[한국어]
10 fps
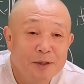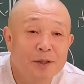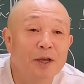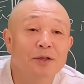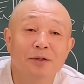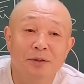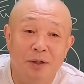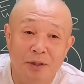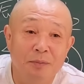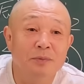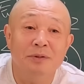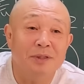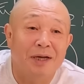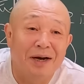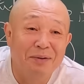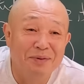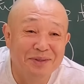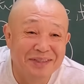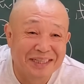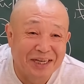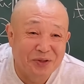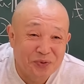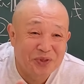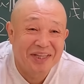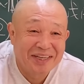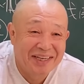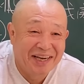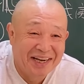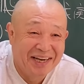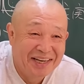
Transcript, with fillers: 내년에 힘든 사람은 도태된 거야.